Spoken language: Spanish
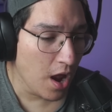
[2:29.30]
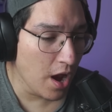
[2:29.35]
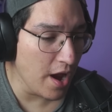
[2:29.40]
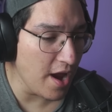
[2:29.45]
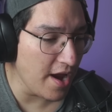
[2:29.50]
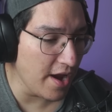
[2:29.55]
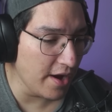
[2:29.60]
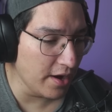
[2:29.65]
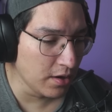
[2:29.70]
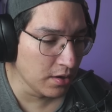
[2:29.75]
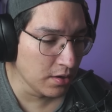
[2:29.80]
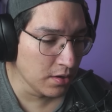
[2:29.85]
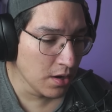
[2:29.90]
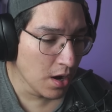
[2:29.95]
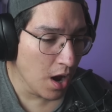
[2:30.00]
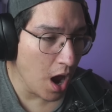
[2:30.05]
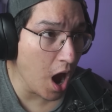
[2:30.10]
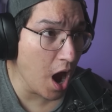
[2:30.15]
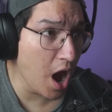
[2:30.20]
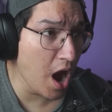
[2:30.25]
in,
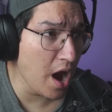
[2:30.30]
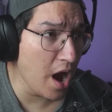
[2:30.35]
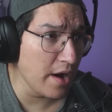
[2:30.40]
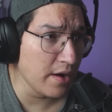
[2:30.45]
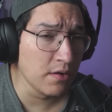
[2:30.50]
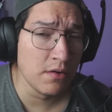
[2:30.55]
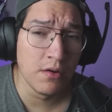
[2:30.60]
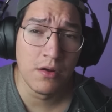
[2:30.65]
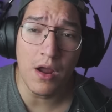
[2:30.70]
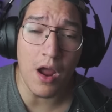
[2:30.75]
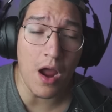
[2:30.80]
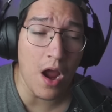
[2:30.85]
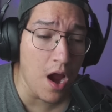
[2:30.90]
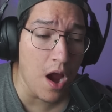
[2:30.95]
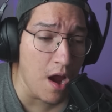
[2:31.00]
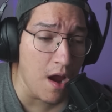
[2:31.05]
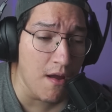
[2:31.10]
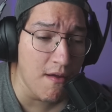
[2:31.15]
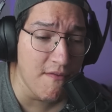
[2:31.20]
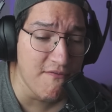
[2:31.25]
in,
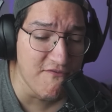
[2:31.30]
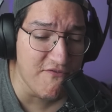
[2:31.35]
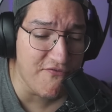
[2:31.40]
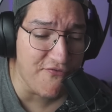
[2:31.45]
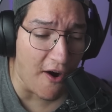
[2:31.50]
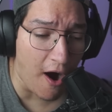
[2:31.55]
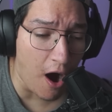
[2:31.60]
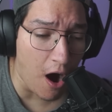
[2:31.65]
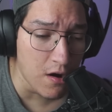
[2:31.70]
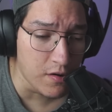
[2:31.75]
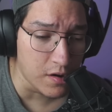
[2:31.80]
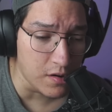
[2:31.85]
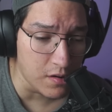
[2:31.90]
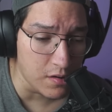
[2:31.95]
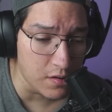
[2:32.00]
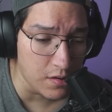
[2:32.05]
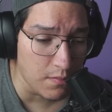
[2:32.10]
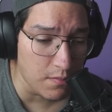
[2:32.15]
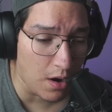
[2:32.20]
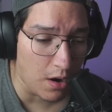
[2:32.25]

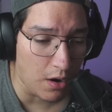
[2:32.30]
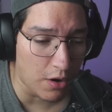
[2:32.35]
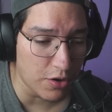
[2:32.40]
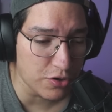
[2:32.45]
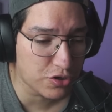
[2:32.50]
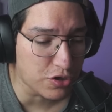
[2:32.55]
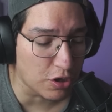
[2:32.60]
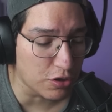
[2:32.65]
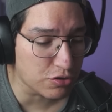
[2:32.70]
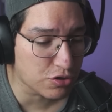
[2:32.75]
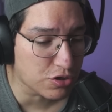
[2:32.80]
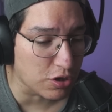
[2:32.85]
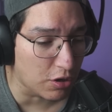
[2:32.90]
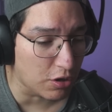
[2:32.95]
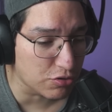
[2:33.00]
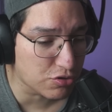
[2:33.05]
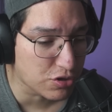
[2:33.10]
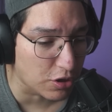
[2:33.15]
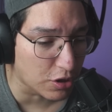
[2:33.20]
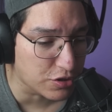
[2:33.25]
informo, cho,
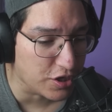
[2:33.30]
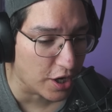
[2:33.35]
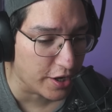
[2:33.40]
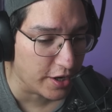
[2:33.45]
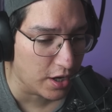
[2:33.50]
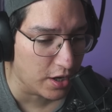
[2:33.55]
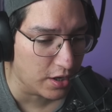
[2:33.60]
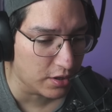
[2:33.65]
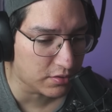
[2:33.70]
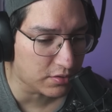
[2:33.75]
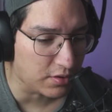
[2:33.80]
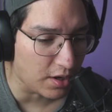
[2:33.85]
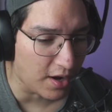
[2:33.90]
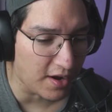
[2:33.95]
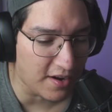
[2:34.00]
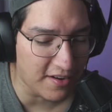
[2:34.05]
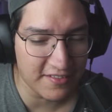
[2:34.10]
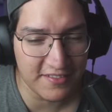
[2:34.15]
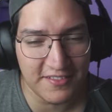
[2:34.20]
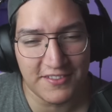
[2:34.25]

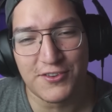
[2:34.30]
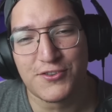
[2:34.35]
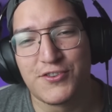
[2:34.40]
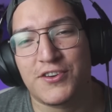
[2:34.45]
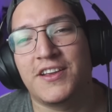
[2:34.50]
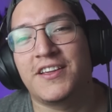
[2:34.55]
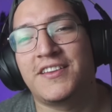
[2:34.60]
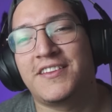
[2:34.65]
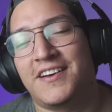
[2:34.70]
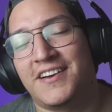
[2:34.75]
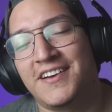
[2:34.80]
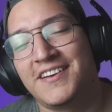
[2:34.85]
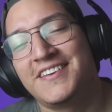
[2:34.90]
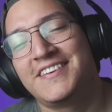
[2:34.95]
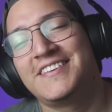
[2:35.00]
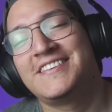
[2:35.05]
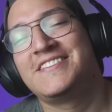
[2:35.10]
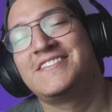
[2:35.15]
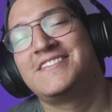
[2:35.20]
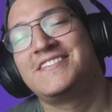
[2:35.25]
chocherita. Chocherita.
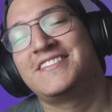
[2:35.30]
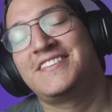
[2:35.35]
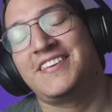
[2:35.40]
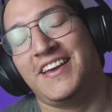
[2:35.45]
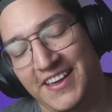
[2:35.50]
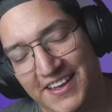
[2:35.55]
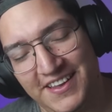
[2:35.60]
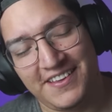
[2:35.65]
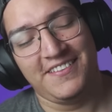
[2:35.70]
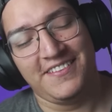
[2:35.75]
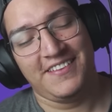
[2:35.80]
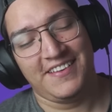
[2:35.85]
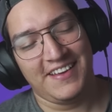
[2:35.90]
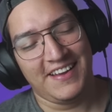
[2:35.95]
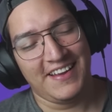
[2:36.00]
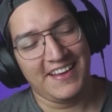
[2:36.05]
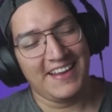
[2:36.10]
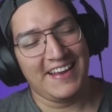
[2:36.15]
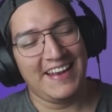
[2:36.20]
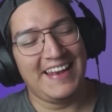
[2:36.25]
Sí,
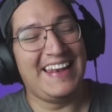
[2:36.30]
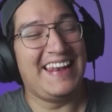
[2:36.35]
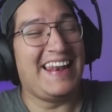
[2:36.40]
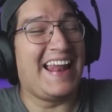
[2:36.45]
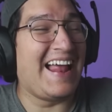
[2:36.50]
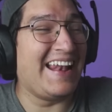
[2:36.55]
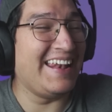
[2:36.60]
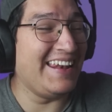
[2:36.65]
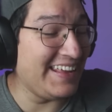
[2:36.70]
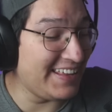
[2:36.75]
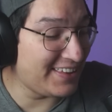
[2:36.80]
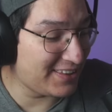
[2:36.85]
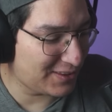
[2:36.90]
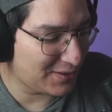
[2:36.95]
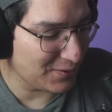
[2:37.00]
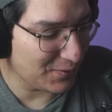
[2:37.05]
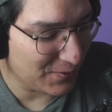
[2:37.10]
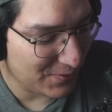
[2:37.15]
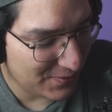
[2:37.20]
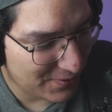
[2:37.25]

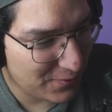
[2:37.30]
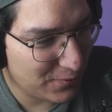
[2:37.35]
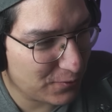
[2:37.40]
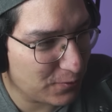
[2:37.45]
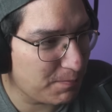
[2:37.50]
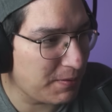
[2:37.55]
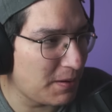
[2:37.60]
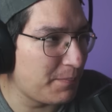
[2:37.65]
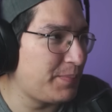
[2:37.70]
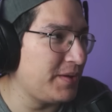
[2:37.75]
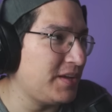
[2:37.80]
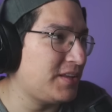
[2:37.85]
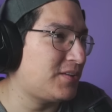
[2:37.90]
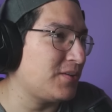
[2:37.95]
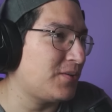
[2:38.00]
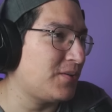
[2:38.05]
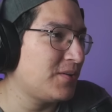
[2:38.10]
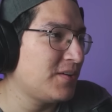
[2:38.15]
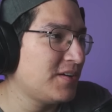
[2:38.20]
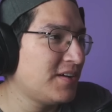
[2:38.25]
Lalito, su
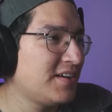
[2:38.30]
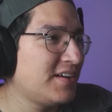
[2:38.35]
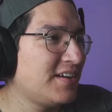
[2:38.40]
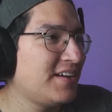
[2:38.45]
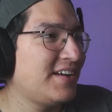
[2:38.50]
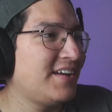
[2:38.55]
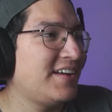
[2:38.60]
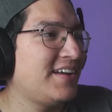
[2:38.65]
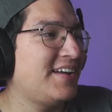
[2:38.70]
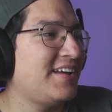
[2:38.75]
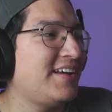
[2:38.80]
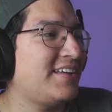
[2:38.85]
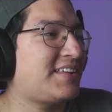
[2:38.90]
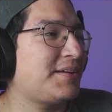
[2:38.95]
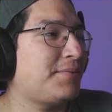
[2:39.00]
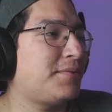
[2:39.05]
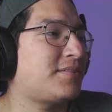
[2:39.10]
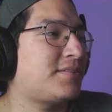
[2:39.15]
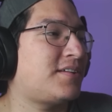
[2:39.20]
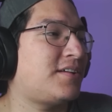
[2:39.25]
papito.
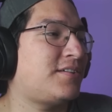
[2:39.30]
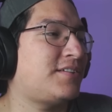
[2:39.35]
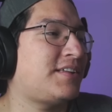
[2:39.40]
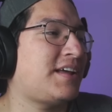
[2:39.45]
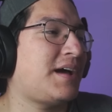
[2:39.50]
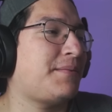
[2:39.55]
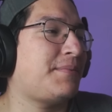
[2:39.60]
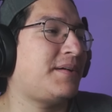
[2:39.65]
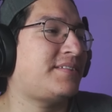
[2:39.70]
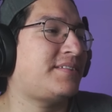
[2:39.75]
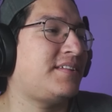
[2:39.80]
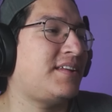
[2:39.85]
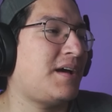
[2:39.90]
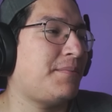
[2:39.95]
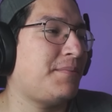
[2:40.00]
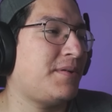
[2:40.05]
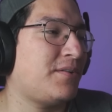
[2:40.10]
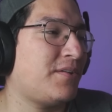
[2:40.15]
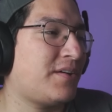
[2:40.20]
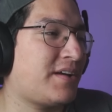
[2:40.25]
Estamos hablando nada más y nada
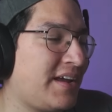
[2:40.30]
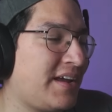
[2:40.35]
menos que